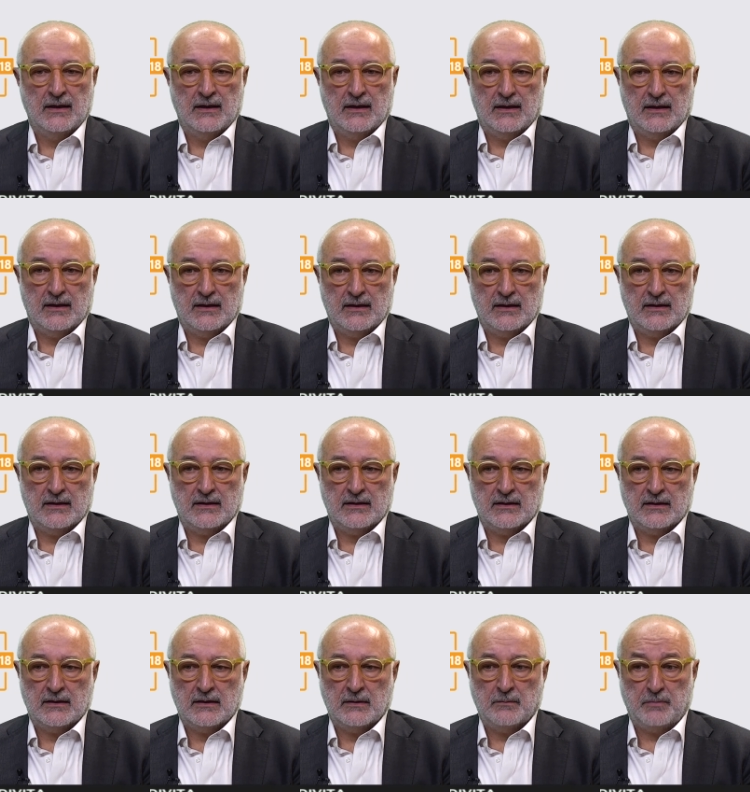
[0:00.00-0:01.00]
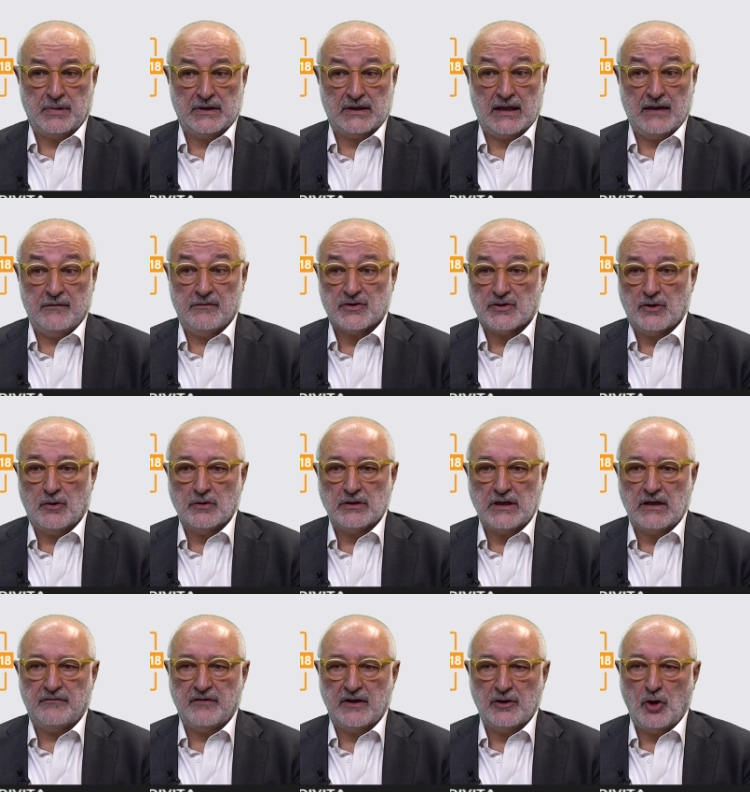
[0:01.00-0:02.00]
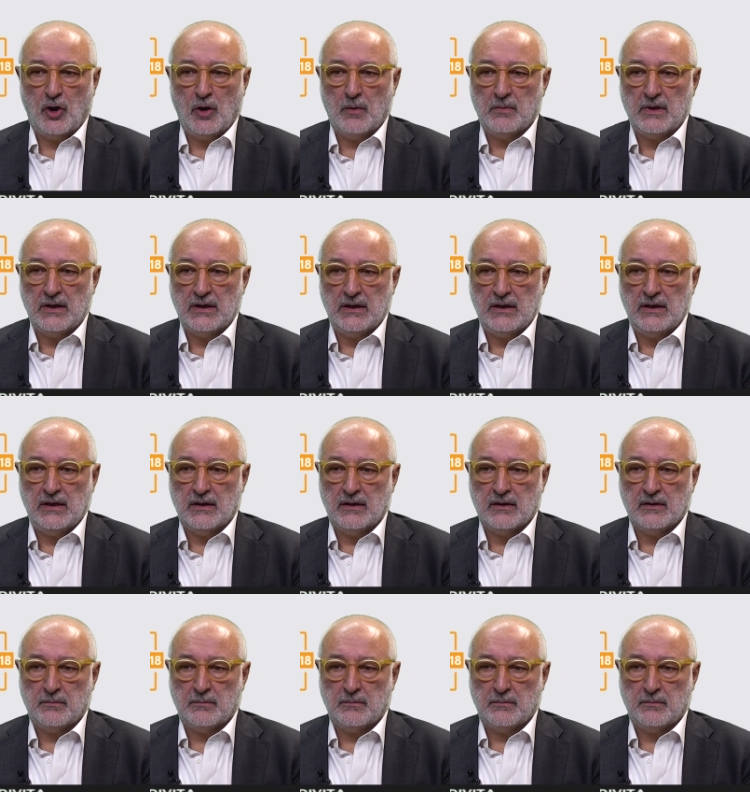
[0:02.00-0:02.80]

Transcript: eh, perché vi sono dei fenomeni eh,